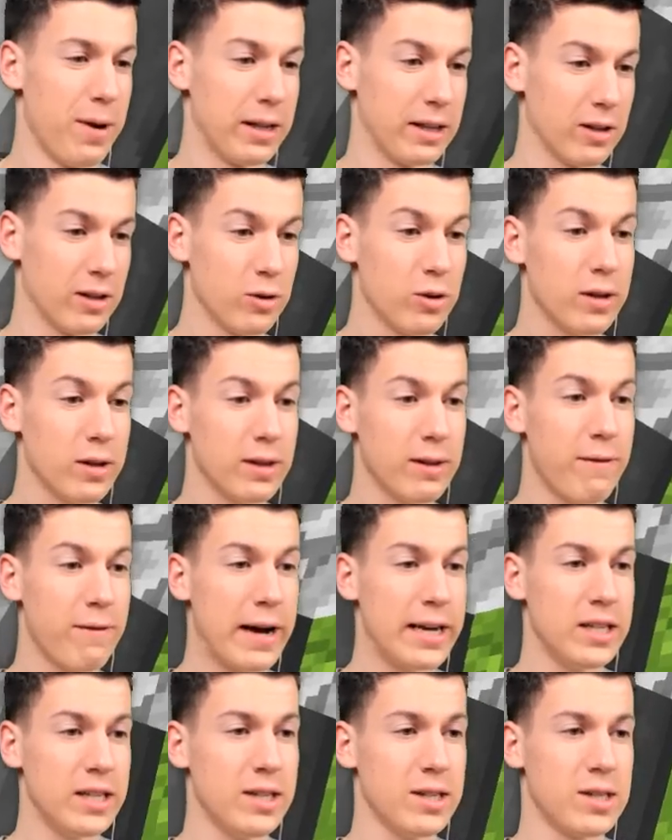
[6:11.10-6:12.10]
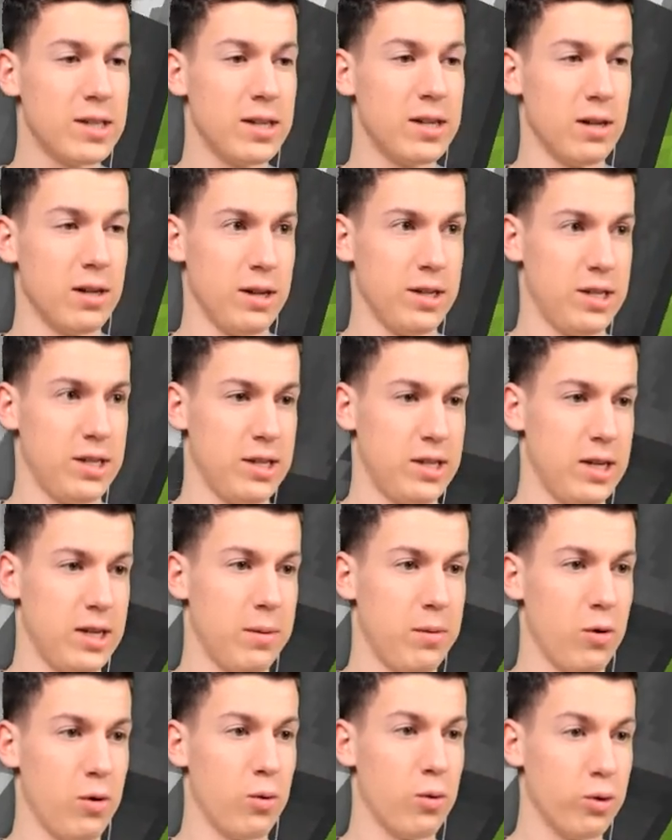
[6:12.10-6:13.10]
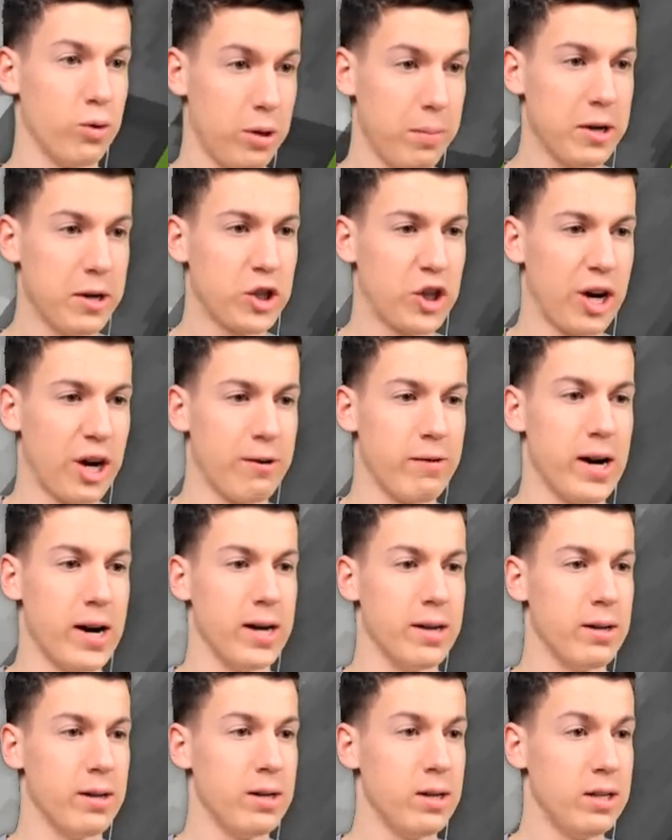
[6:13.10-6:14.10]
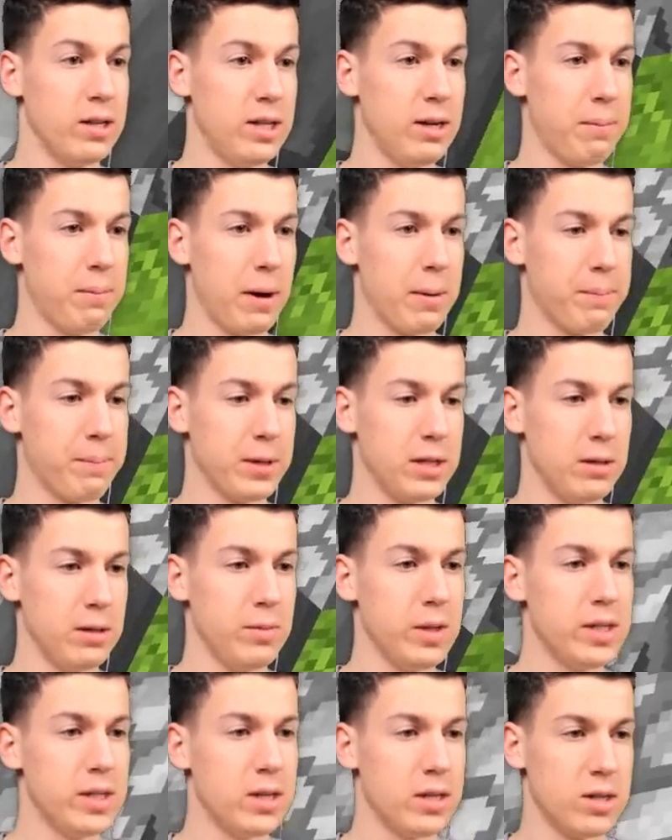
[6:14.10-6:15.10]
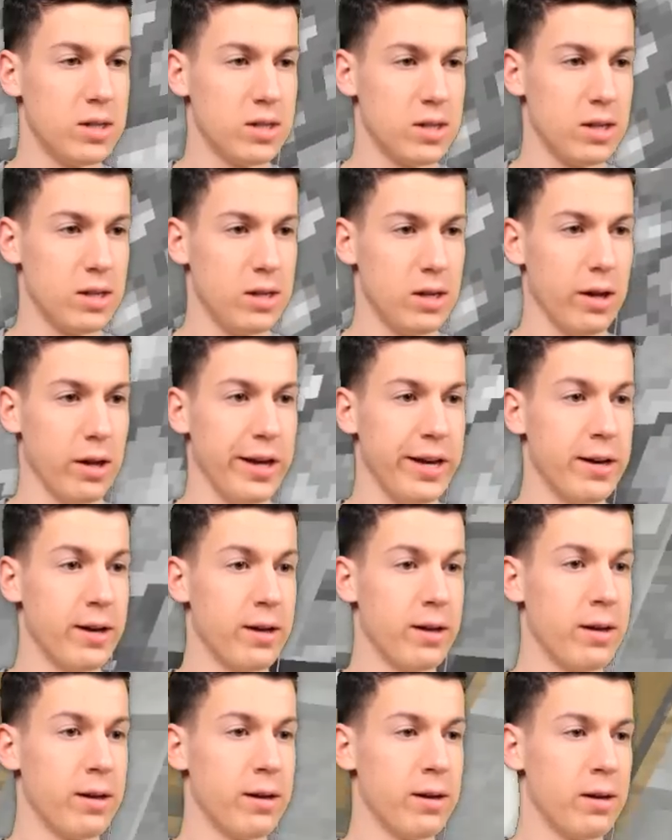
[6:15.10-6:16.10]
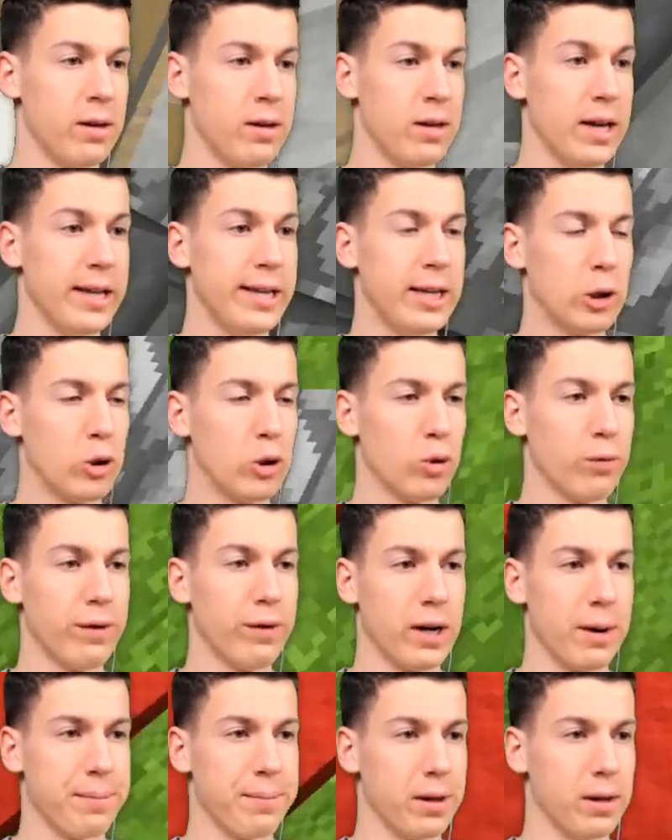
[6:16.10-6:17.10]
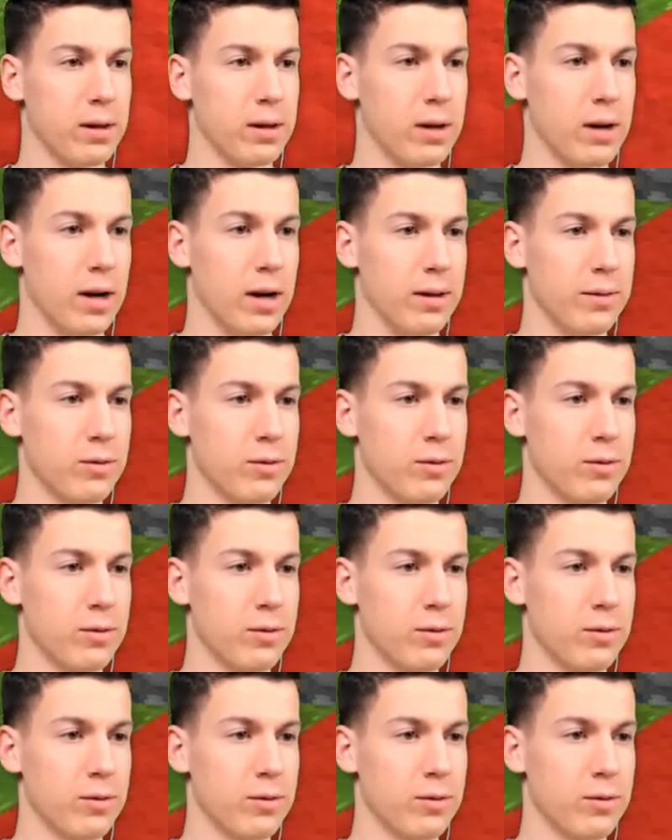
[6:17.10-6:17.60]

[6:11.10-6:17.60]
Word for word: обратно. Да, давай иди заделай здесь землю. У тебя же трава. Иди прям поднимись здесь и заделай. Я тебе тут вот. выкопал. А.